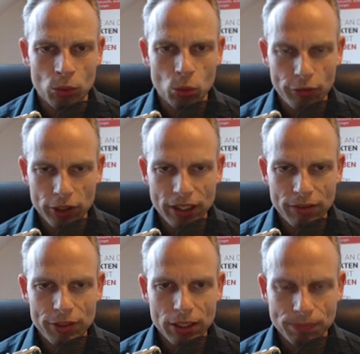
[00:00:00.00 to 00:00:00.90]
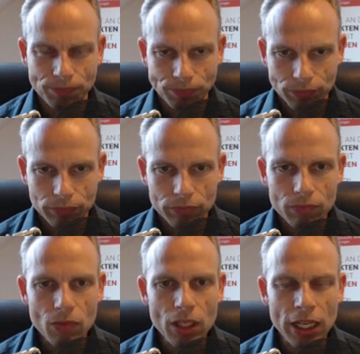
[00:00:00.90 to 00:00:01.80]
und wird dann wieder
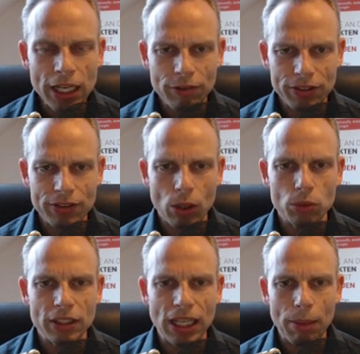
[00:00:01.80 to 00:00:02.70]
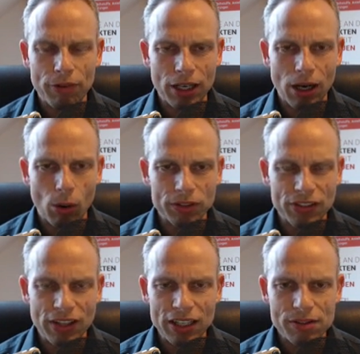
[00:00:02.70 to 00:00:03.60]
etwas nach unten abverkauft.
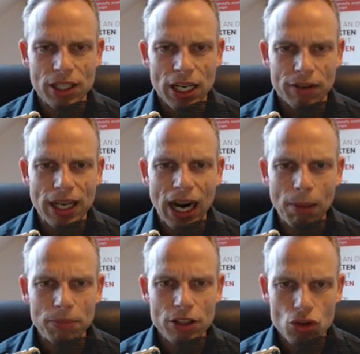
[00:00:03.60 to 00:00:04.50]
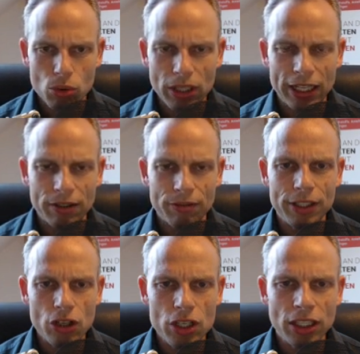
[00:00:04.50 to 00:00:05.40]
Das heißt, wir haben hier schon einen
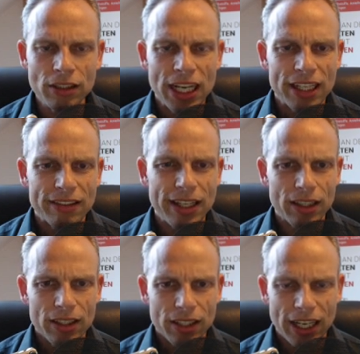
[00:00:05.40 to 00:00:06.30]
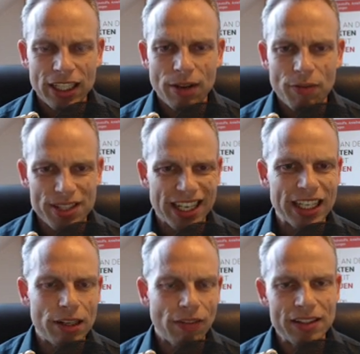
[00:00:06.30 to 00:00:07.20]
Widerstand, der eine gewisse
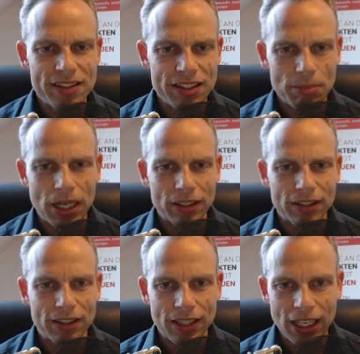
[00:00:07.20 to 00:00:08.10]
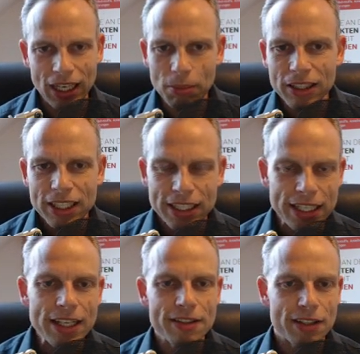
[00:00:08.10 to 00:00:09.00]
Relevanz im Markt hat. Aber
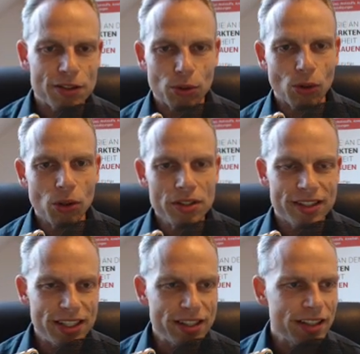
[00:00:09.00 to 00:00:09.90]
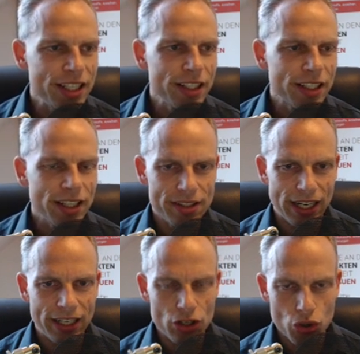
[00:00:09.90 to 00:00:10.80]
nichtsdestotrotz, diese Linie ist
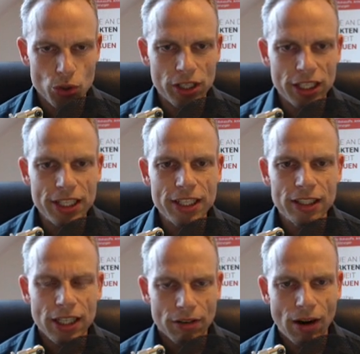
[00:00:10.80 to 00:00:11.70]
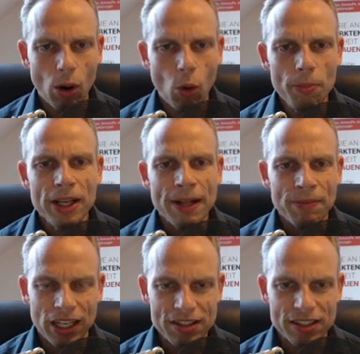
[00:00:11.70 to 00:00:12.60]
eine schöne Linie. Warum?
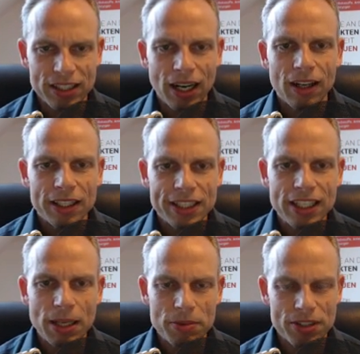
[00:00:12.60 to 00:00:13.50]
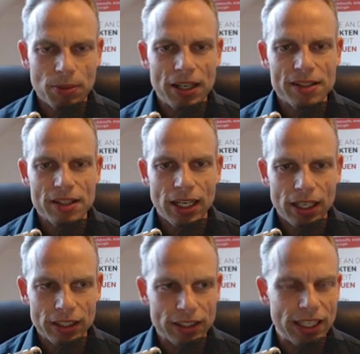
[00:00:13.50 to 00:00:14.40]
Ganz klar, hier gibt es zwei
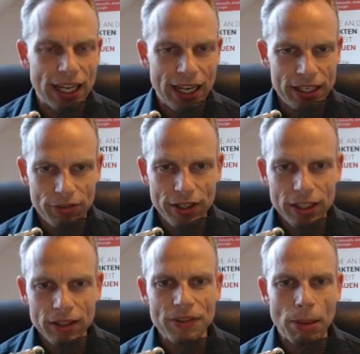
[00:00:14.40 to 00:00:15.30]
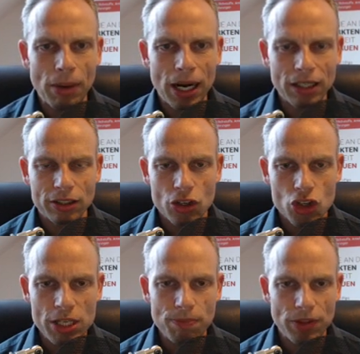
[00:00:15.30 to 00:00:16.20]
Szenarien. Entweder der Markt
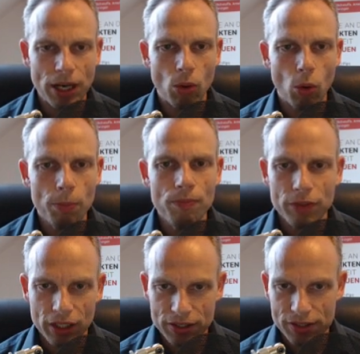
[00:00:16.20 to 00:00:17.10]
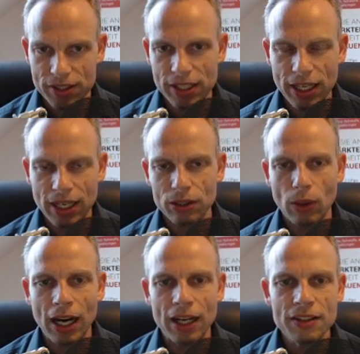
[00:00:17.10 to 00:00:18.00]
schiebt nach oben, das ist Szenario
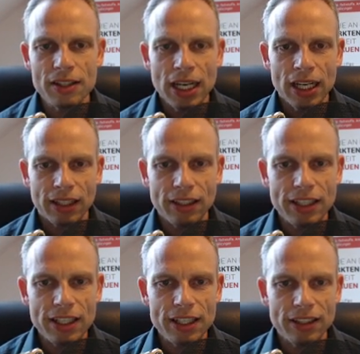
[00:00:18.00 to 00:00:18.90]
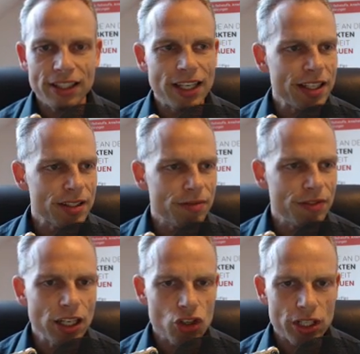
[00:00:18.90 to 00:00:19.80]
1, dann liegen hier die nächsten
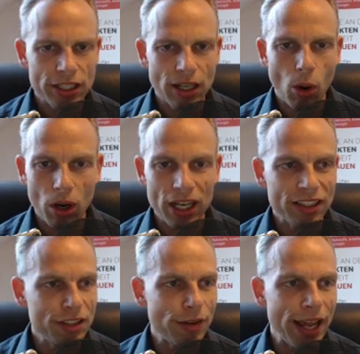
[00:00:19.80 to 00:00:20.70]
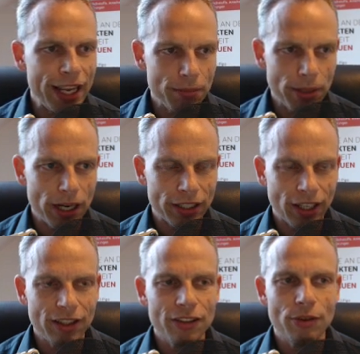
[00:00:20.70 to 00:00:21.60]
Widerstände auch relativ eng
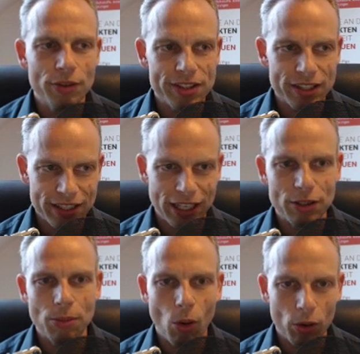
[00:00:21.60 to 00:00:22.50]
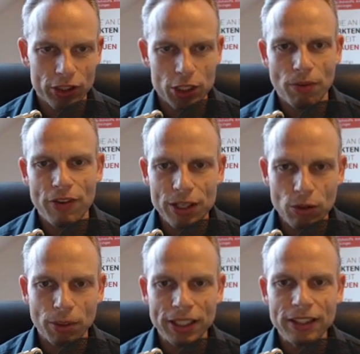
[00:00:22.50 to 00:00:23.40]
beieinander. Sie wissen, das kann immer ordentlich
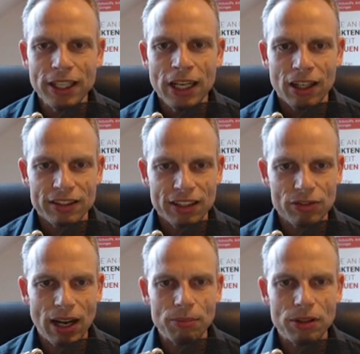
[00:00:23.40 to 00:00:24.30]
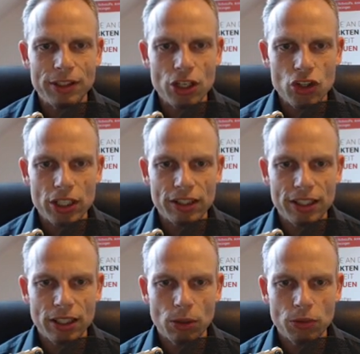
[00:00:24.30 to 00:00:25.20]
Bewegung bringen. Das heißt, wir haben die Widerstände
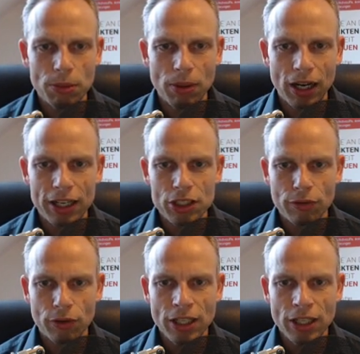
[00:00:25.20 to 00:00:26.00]
hier um die Bereiche von